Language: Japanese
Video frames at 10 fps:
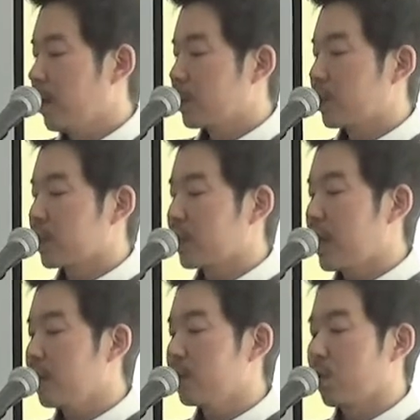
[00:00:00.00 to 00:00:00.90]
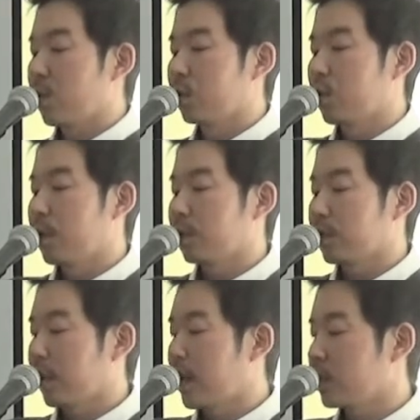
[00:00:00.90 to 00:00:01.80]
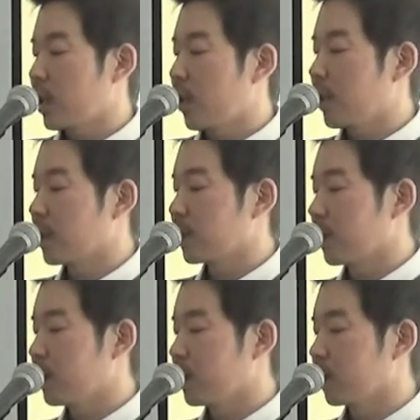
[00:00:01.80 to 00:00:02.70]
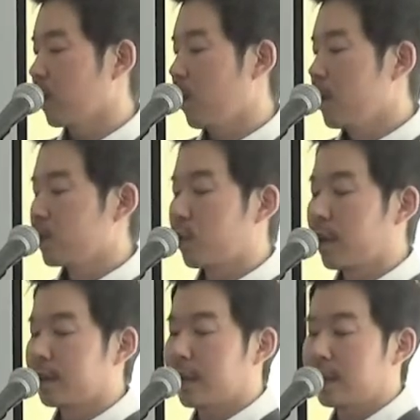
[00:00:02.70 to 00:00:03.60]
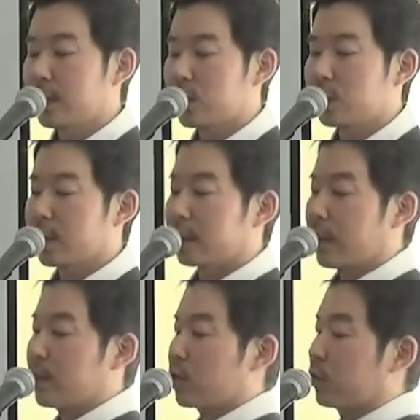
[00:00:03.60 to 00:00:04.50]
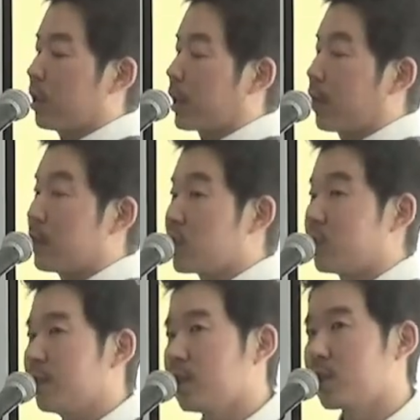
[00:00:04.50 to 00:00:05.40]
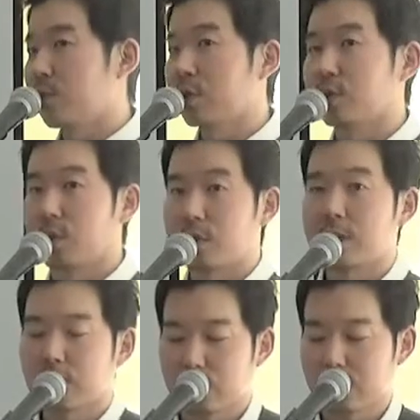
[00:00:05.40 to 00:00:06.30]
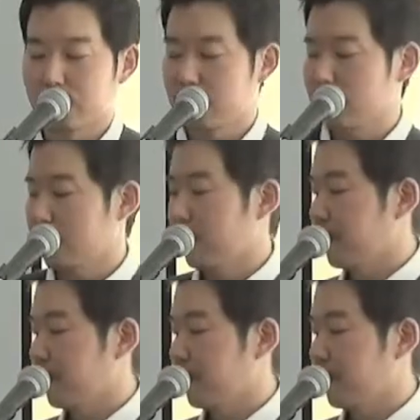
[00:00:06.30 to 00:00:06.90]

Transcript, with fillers: しかし神の言葉と照らし合わせてみるとそれが正しいか正しくないかは 一, 一目瞭然だということです。